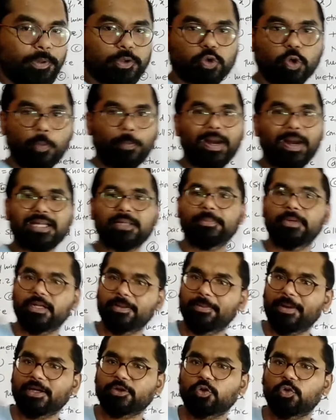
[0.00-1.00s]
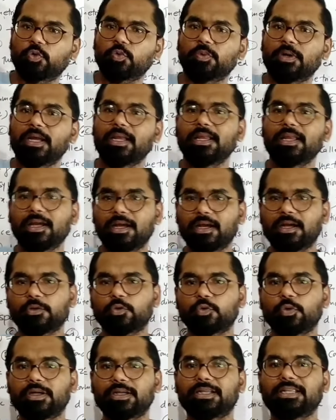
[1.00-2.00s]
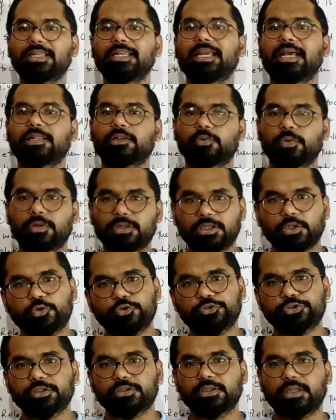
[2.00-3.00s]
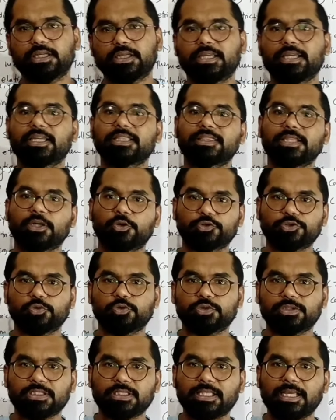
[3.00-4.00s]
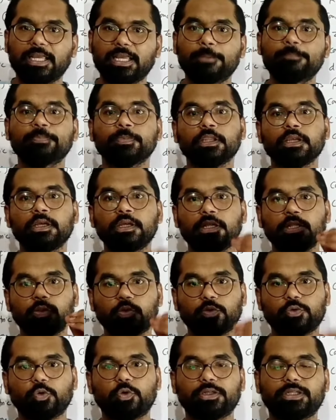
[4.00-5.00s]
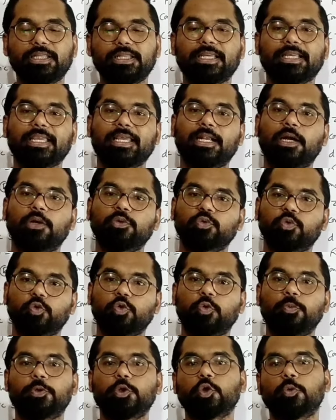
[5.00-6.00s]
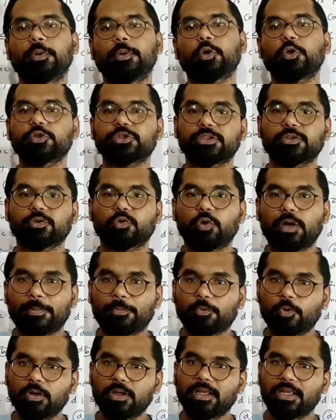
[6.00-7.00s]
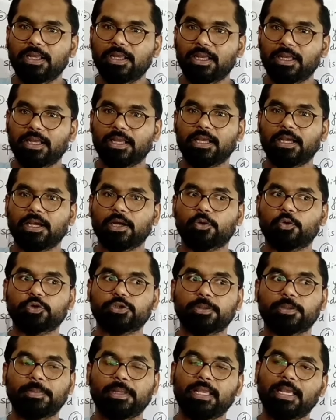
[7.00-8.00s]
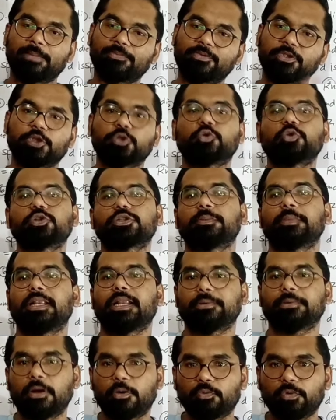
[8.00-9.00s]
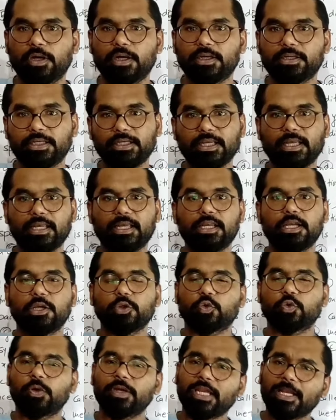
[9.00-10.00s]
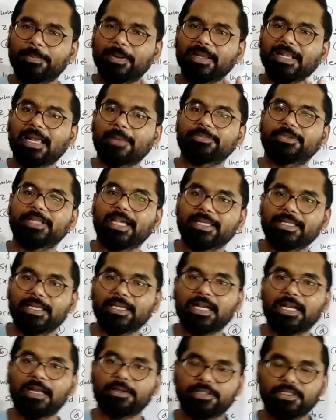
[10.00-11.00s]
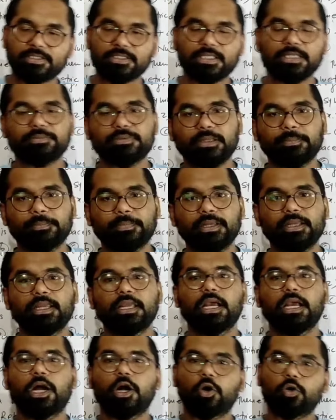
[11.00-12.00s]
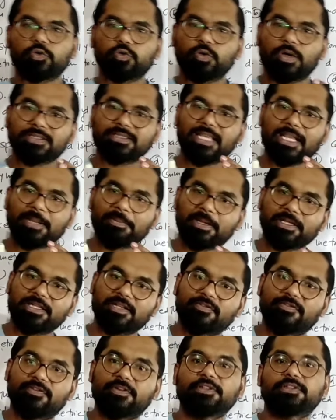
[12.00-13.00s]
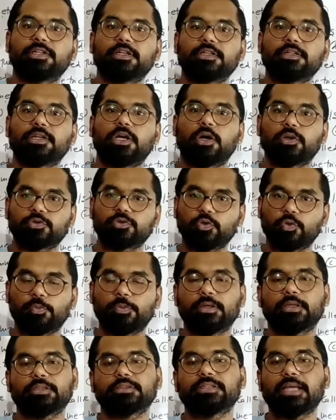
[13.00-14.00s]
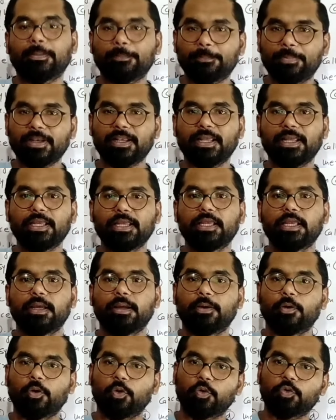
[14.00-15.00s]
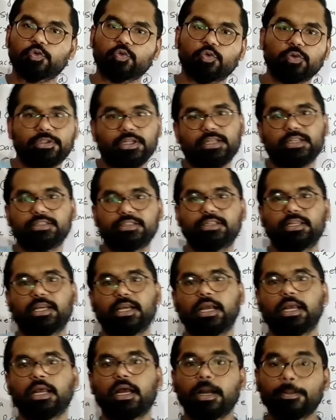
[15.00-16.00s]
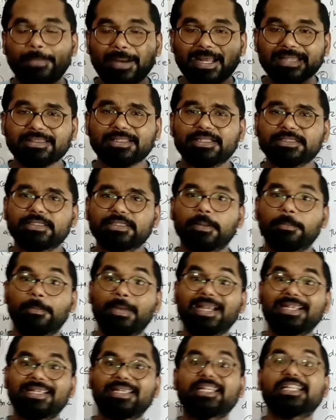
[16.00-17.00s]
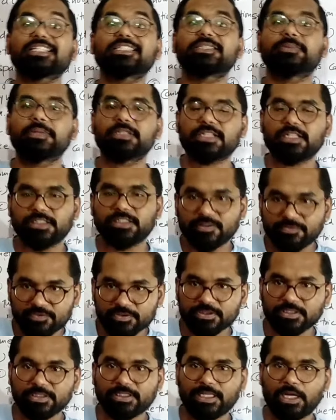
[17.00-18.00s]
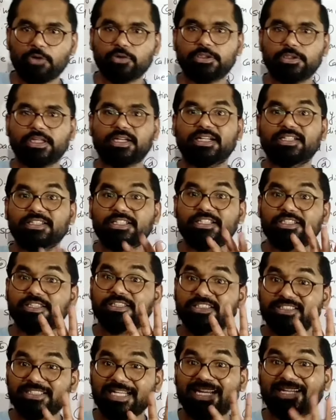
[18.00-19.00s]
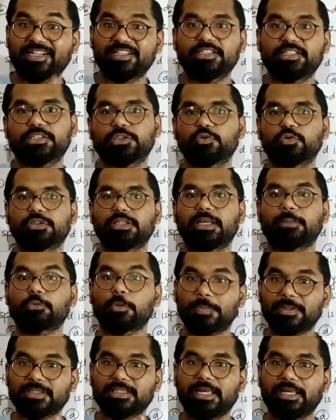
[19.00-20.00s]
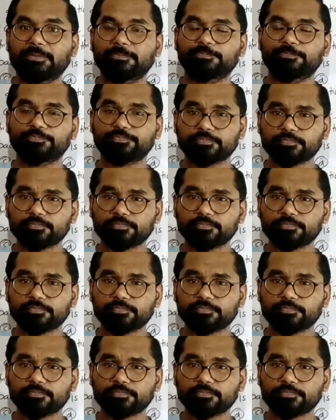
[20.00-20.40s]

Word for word: को मैं दो पार्ट में डिवाइड करूंगा हाँ ट्वेंटी या ट्वेंटी क्वेश्चन देखिए कितना क्वेश्चन हो सकता है तो ट्वेंटी के अराउंड दोनों वीडियो में क्वेश्चन को आपको क्वेश्चन में एम क्वेश्चन में लगाऊंगा ठीक है तो एक बार आप जाइएगा डिस्क्रिप्शन में और थोड़ा सा एक बार डिफिनीशन और जो एग्जाम्पल है और उसको देख लीजिएगा अब बात करते हैं मैट्रिक स्पेस की डिफिनीशन क्या होती है कंडीशन चार कंडीशन होते हैं आपको पता है